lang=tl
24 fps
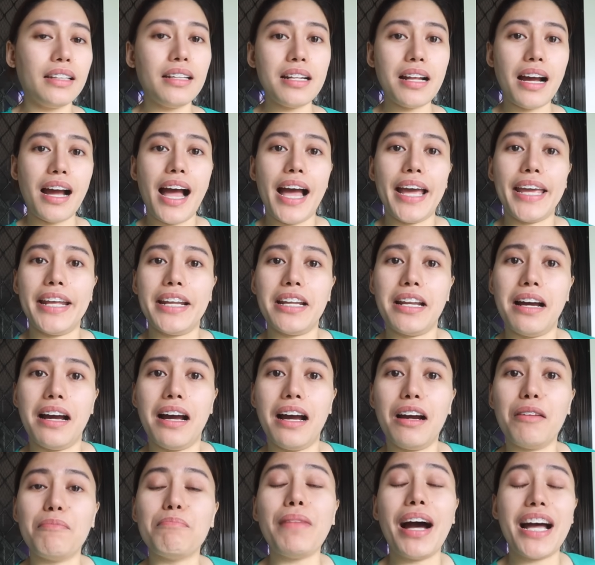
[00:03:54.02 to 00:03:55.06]
hindi na kaya
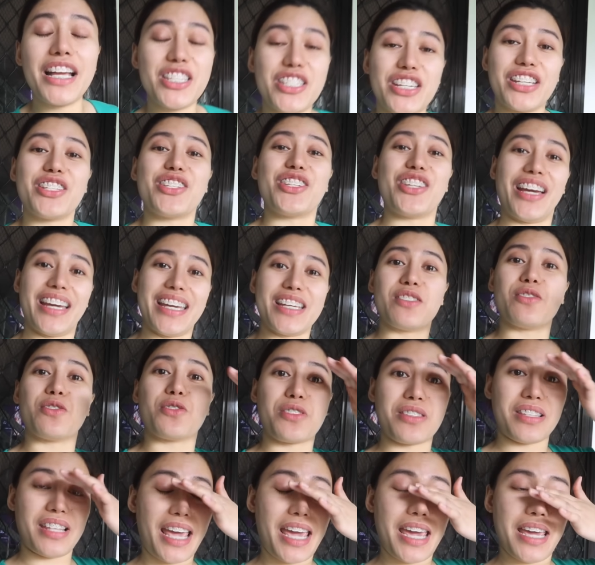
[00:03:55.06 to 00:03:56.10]
ng budget siya
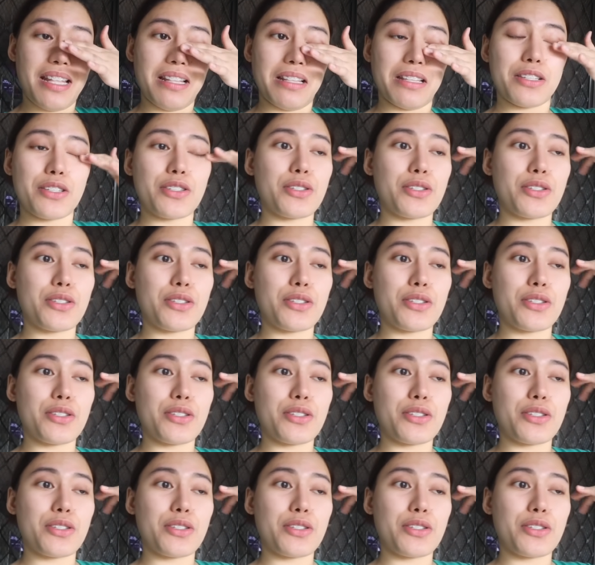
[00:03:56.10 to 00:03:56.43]
i-sustain.